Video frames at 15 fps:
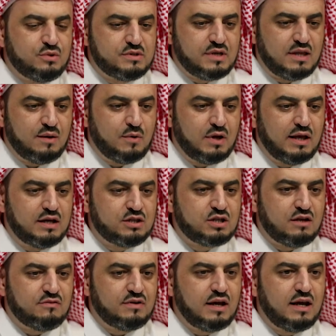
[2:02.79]
والسلام على
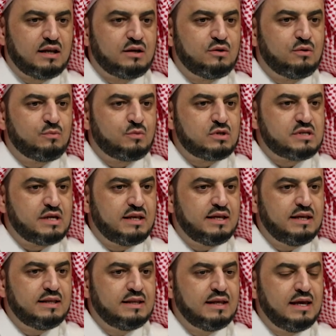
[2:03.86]
أشرف الخلق
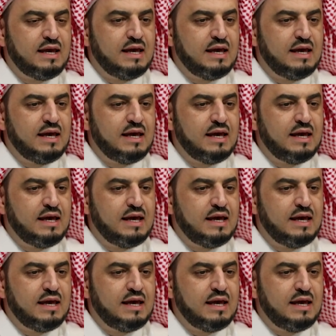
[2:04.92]
والمرسلين